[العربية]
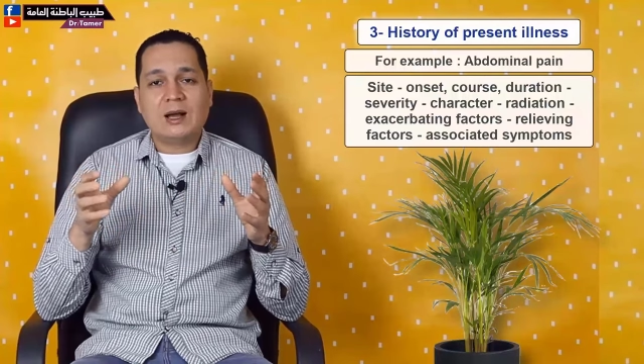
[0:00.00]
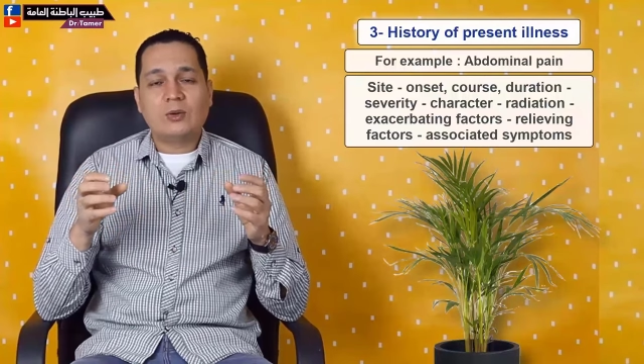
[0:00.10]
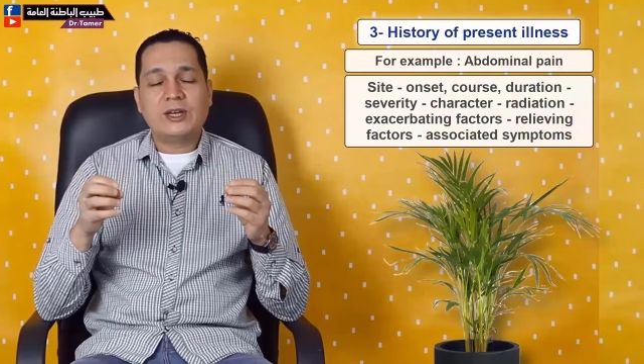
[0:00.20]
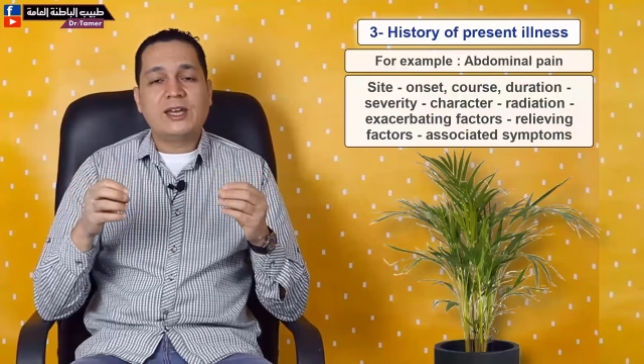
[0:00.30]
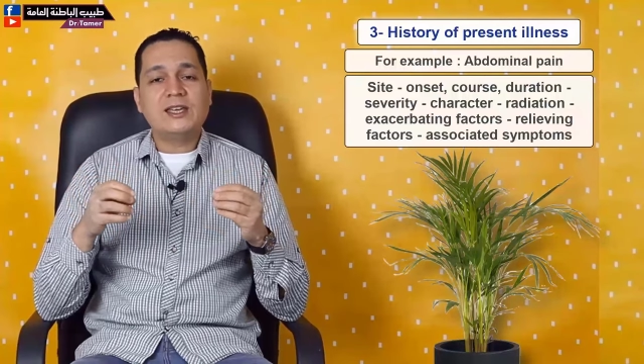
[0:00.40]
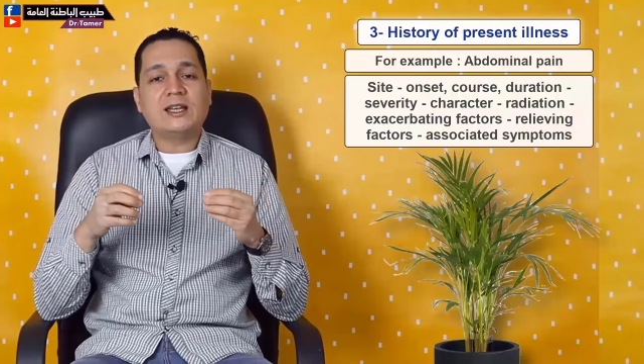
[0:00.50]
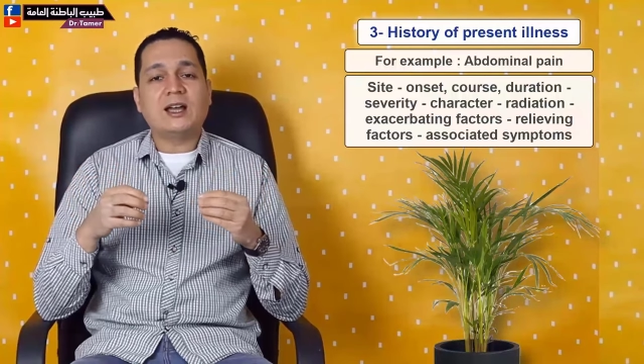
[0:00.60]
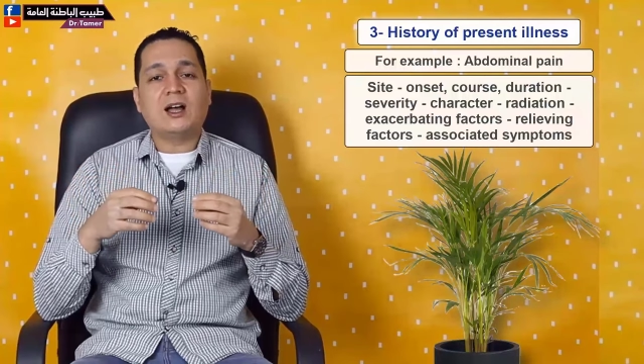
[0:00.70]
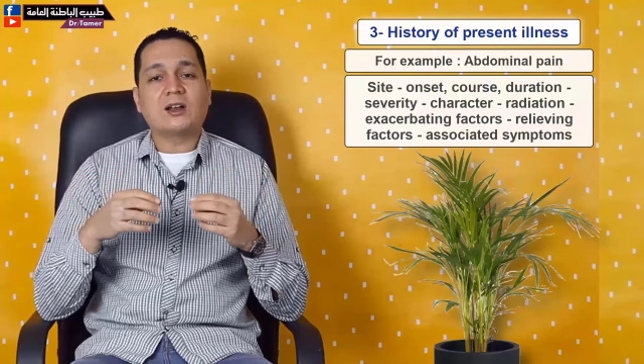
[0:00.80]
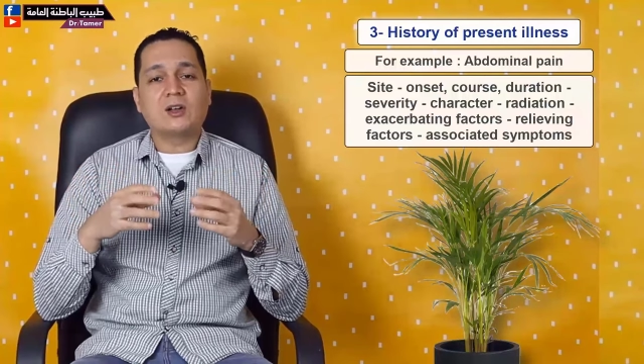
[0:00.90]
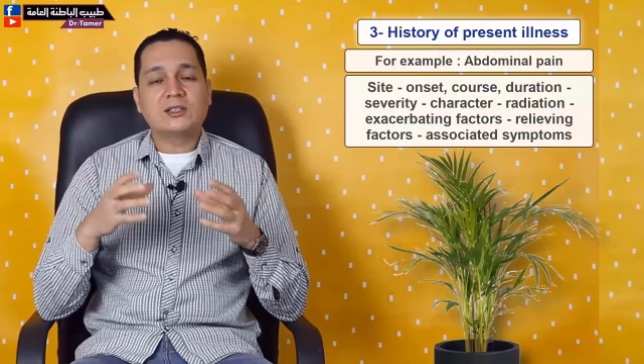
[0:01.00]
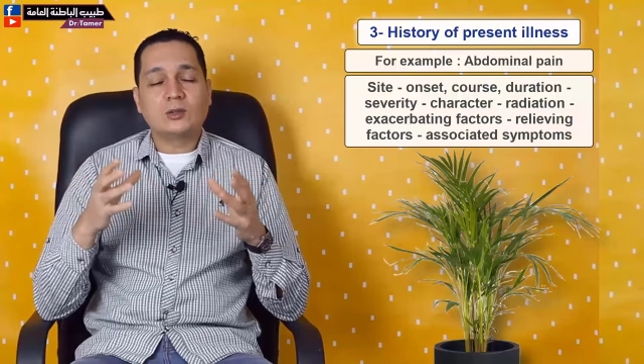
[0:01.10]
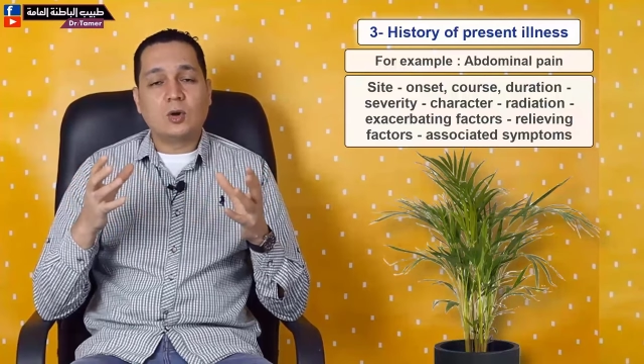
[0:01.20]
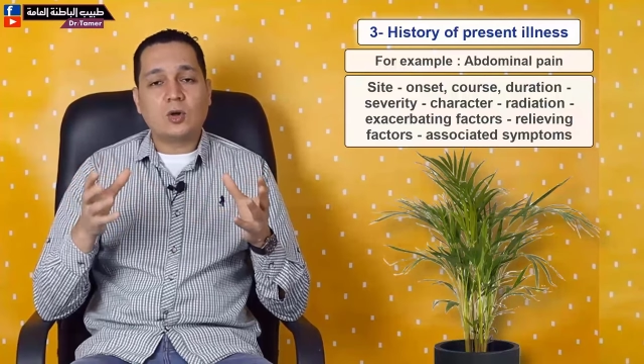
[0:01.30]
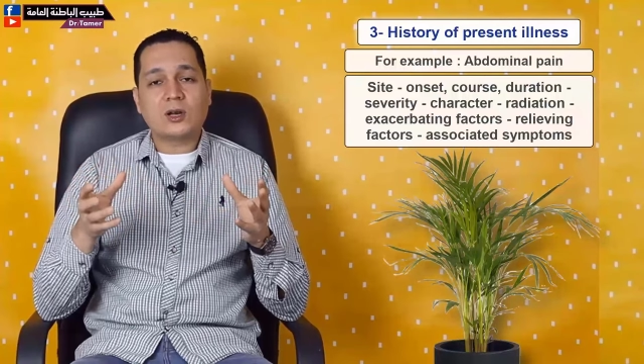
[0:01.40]
أو إيه هي الأعراض
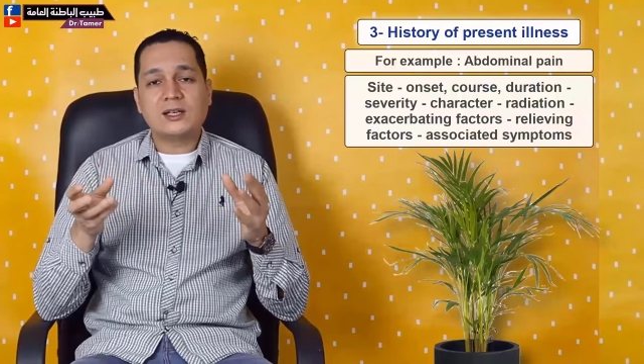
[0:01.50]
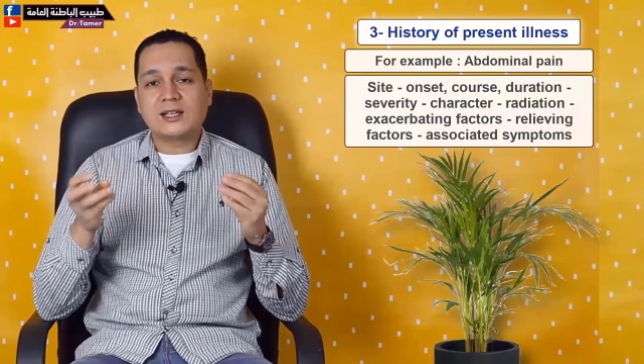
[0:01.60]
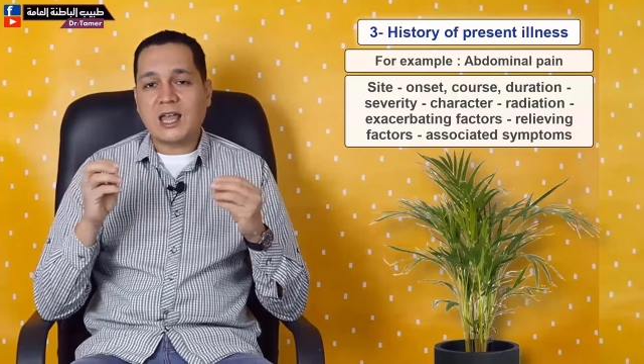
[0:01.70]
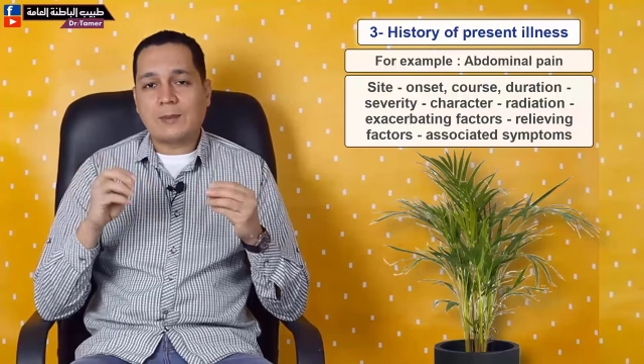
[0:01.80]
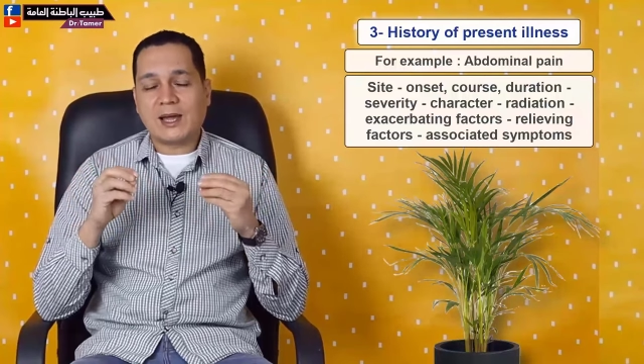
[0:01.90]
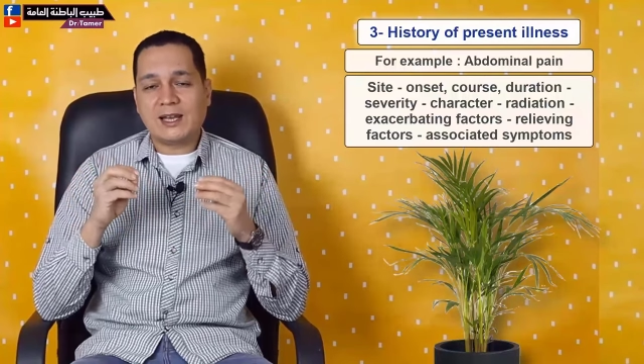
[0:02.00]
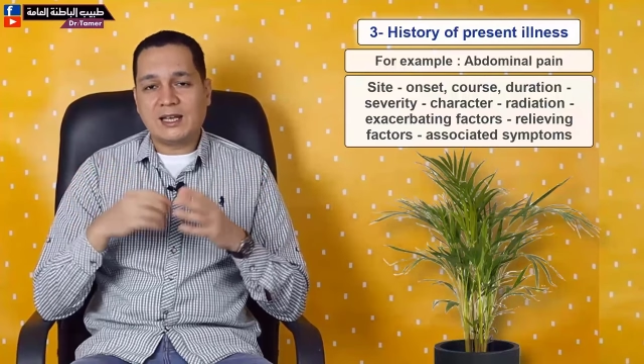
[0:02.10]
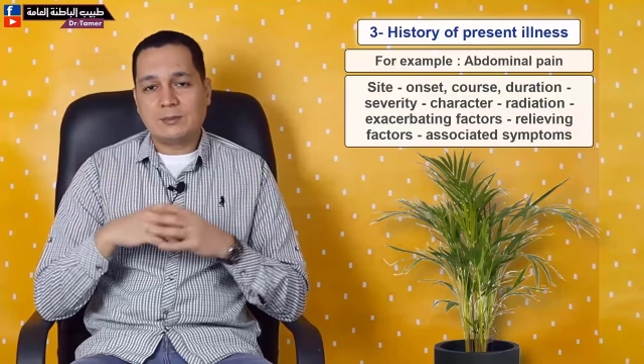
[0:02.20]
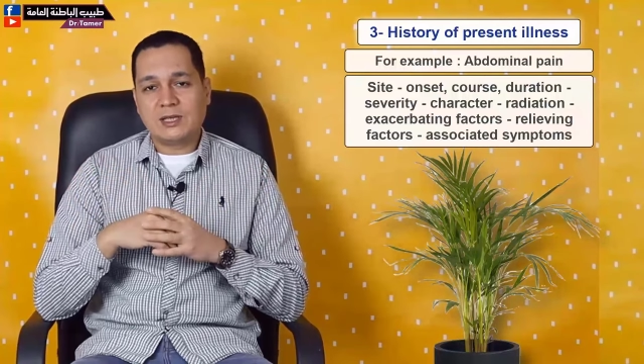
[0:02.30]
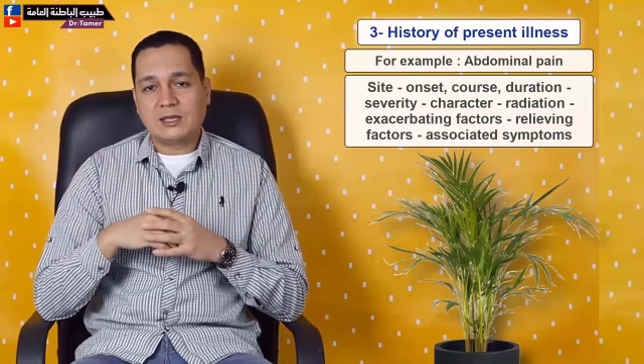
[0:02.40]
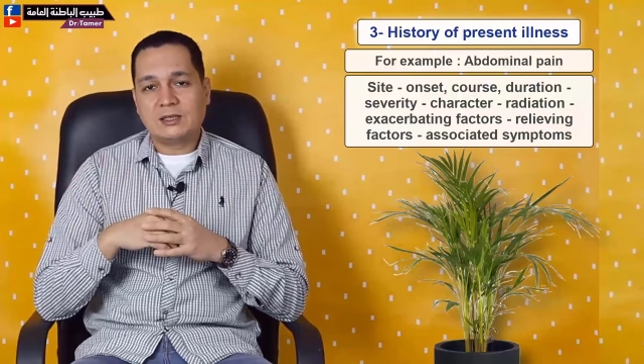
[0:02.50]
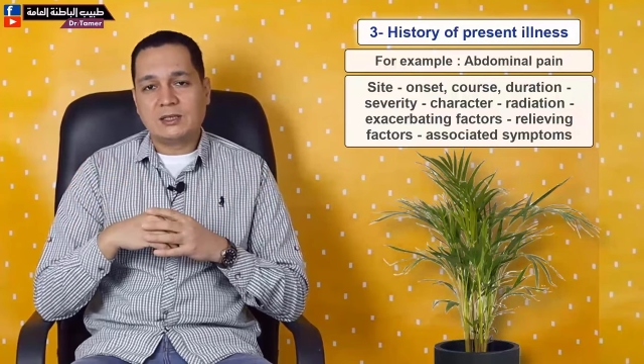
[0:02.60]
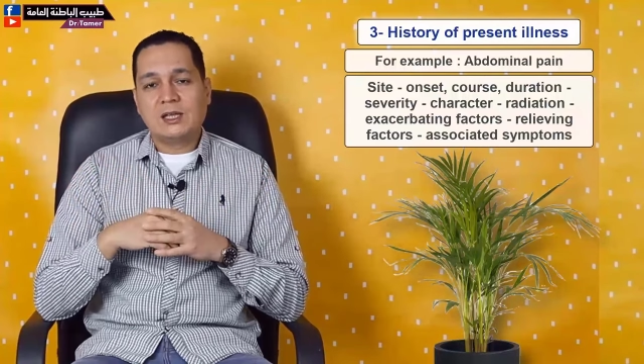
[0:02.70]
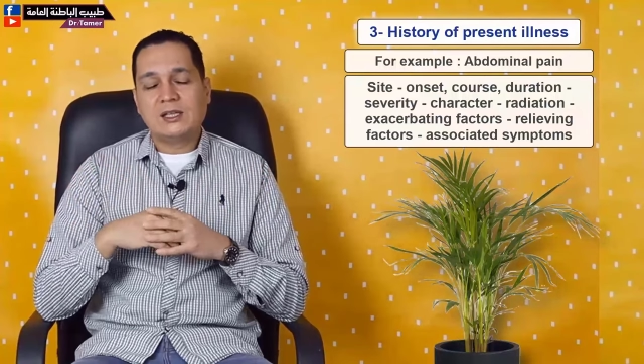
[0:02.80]
الأخرى اللي جاية مع الألم ده